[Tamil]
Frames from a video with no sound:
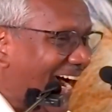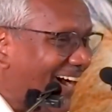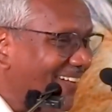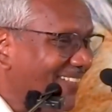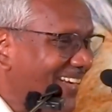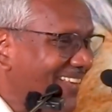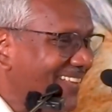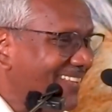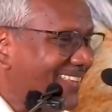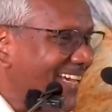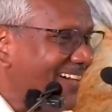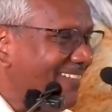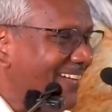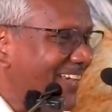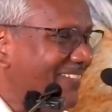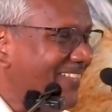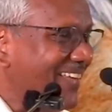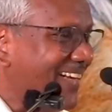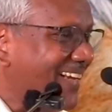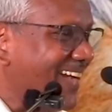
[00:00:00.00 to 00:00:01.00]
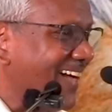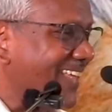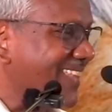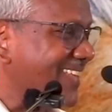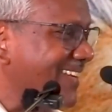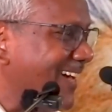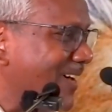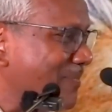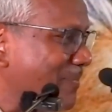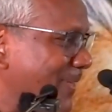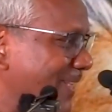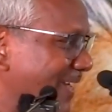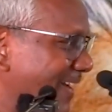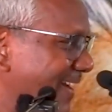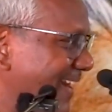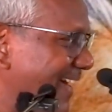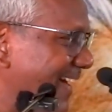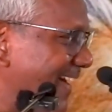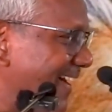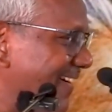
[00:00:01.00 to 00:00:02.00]
அவர் தேவை விற்காத நாற்பது
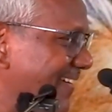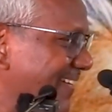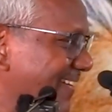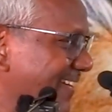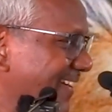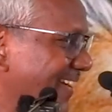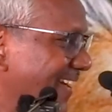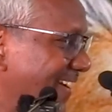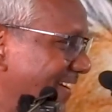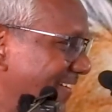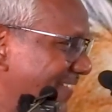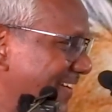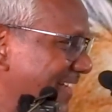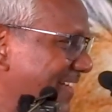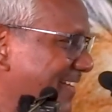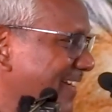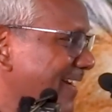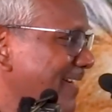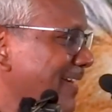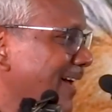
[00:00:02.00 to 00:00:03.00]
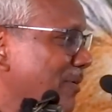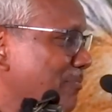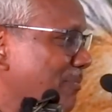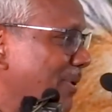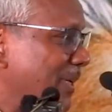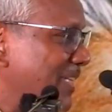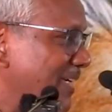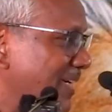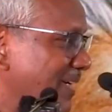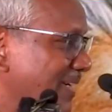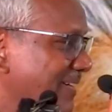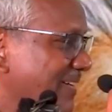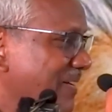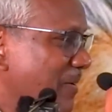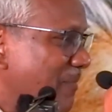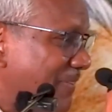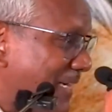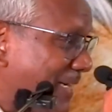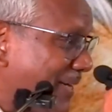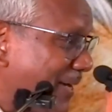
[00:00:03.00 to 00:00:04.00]
அல்ல விற்ற நாற்பது
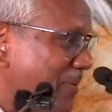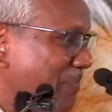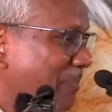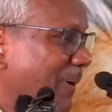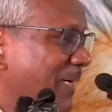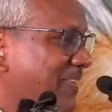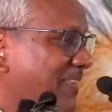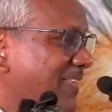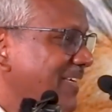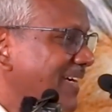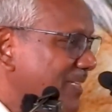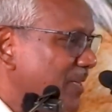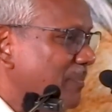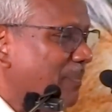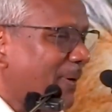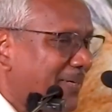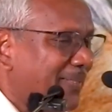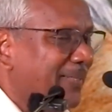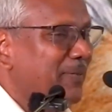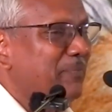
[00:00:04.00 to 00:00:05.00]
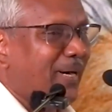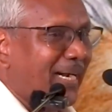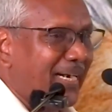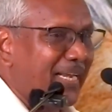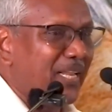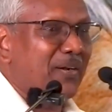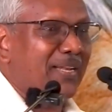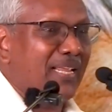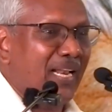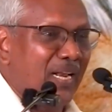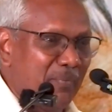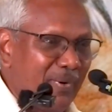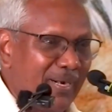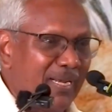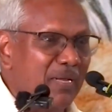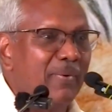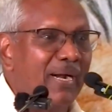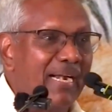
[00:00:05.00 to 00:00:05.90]
விற்ற பத்து அந்த பத்து மாட்டிக்கிட்டான் நம்மகிட்ட